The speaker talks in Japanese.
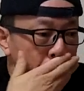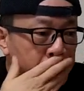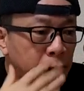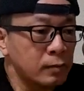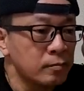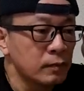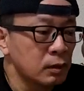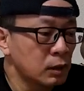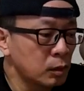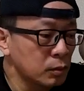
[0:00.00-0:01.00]
ま
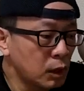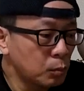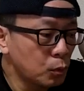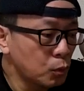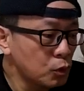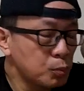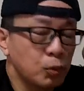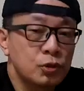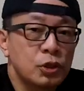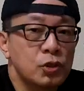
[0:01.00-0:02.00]
あななんぼ
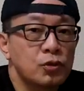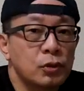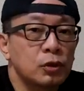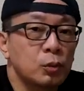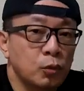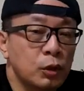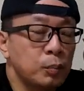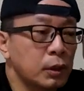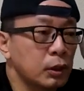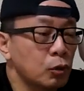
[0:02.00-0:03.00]
スポーツ選手やりてもやっ
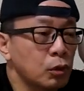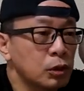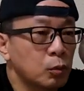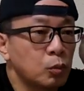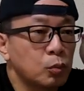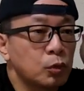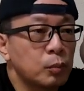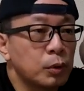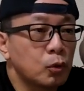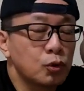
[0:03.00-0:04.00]
ぱ片岡さんももう
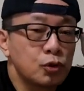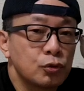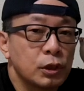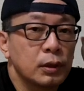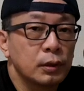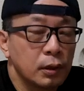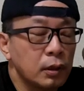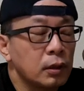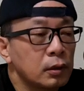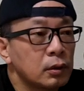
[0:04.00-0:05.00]
やっぱ50なん
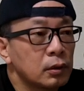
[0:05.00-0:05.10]
で、